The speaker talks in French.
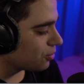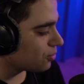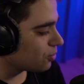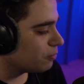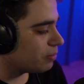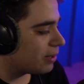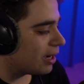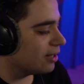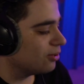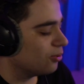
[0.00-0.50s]

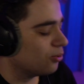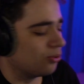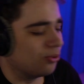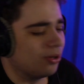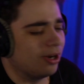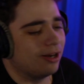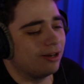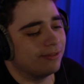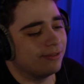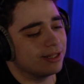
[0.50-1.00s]
Soprano.
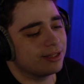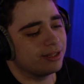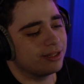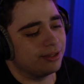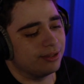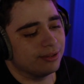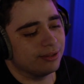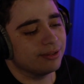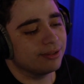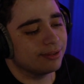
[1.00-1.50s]
Ah,
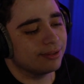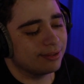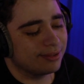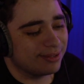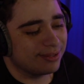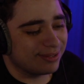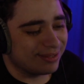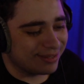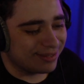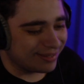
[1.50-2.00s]
vas-y.
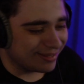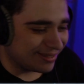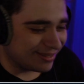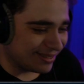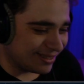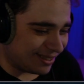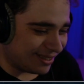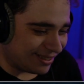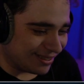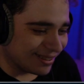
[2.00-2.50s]

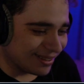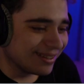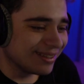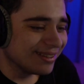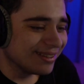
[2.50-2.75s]
Euh.